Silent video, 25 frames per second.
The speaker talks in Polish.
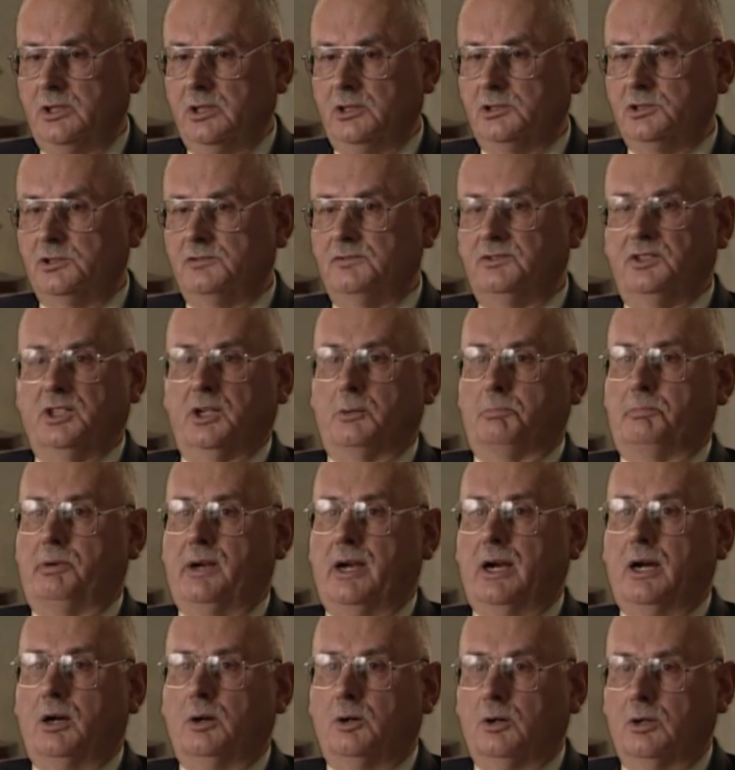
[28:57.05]
ze względu
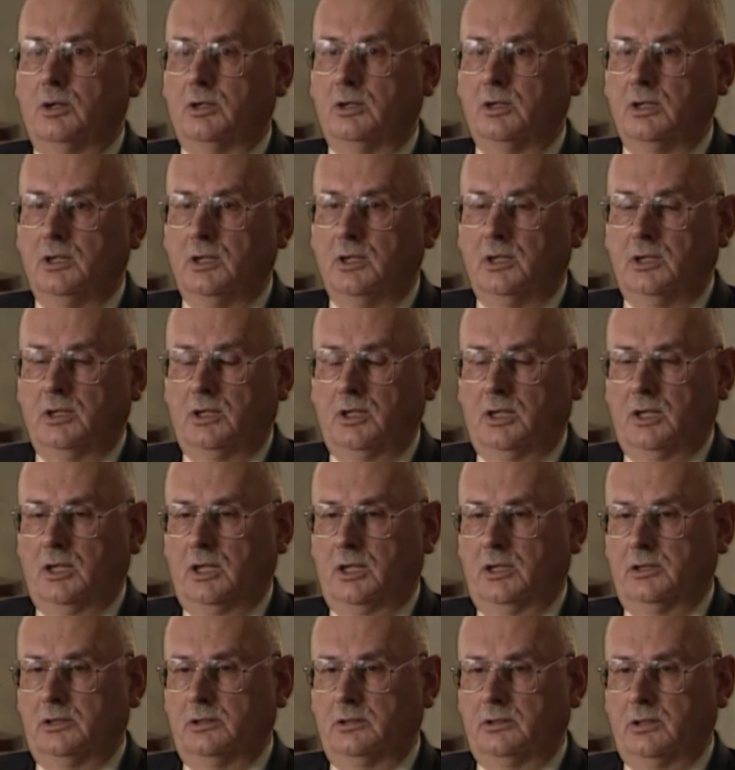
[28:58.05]
na swoją siłę
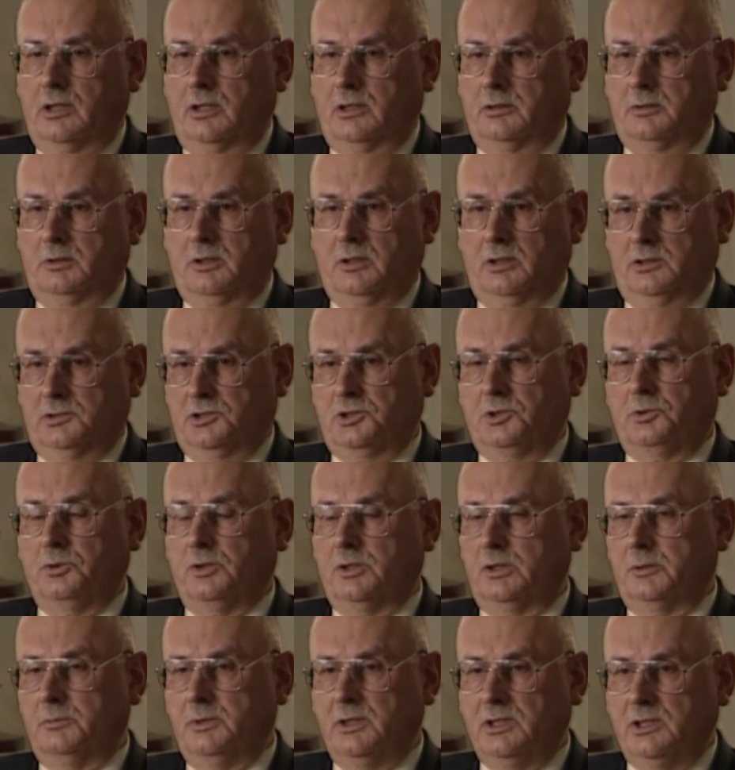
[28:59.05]
i w
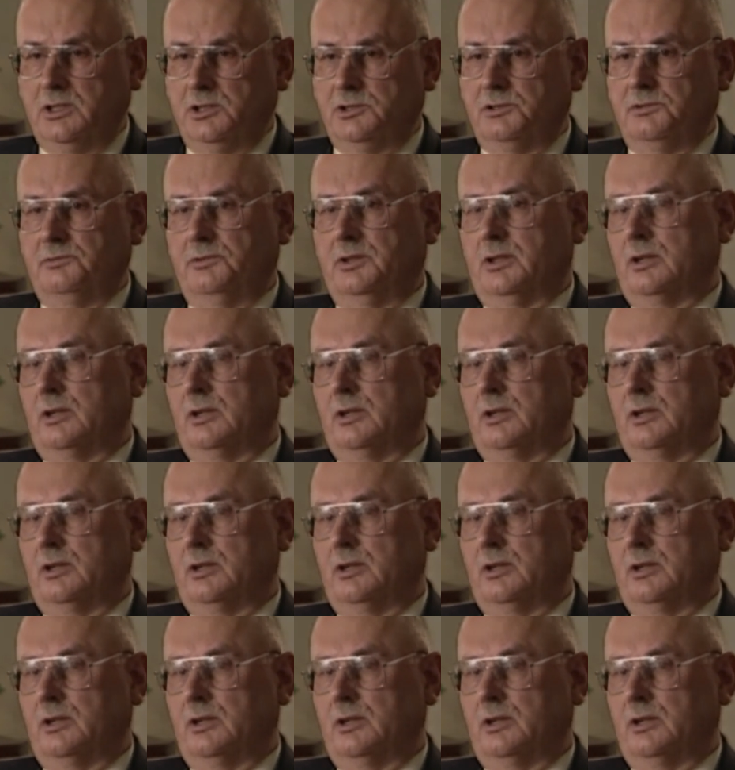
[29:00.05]
konsekwencji tego ze